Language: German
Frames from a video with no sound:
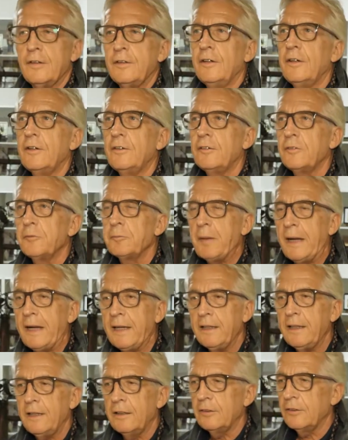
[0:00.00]
ja, und
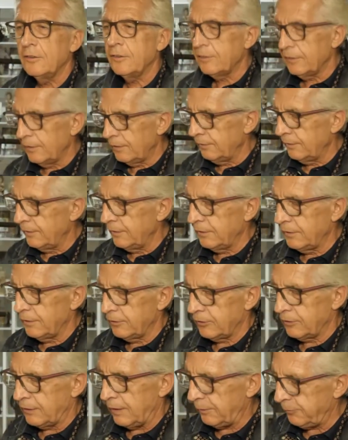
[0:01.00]
beide Ausstellungen in der
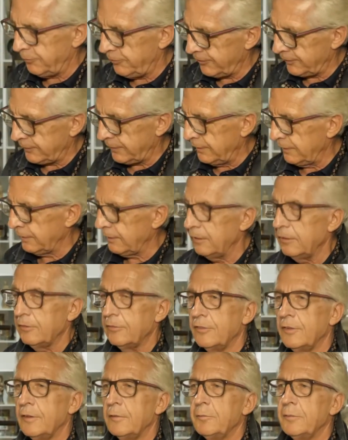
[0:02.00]
Stadtpfarrkirche in
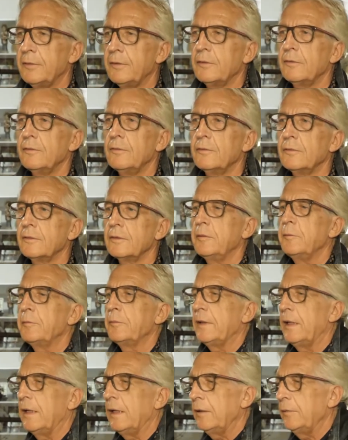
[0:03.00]
Feibach und im
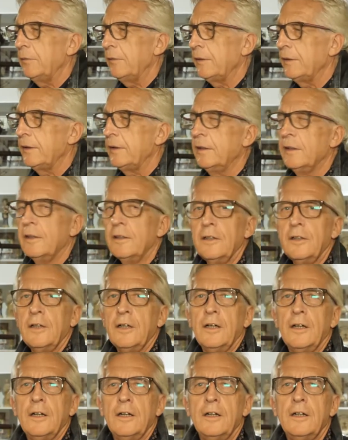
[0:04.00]
Taber hier
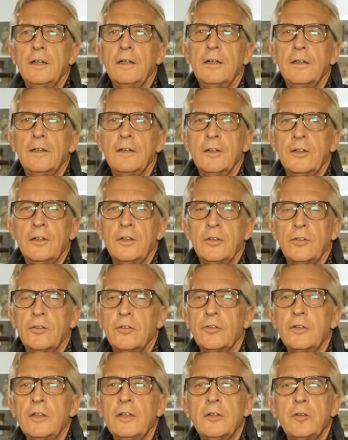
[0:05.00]
äh,
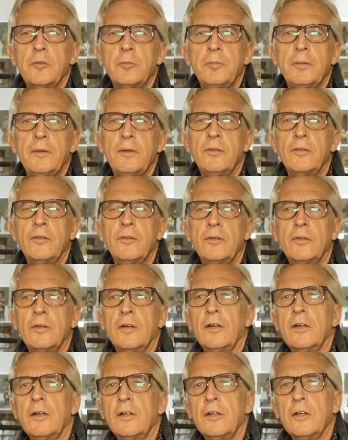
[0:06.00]
sind bis
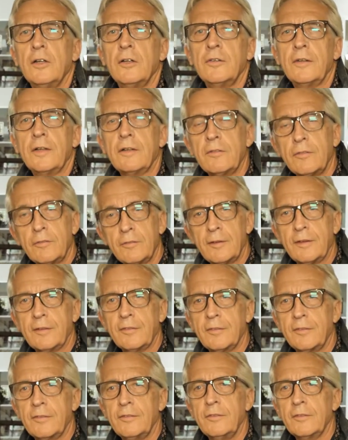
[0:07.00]

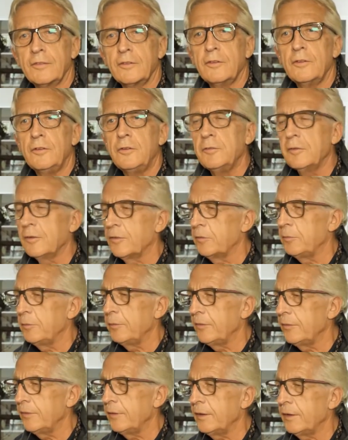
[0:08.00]
26. Oktober zu
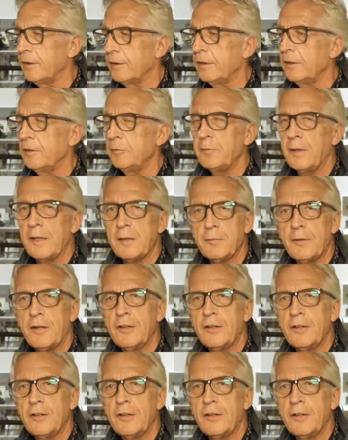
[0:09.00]
besichtigen, bleiben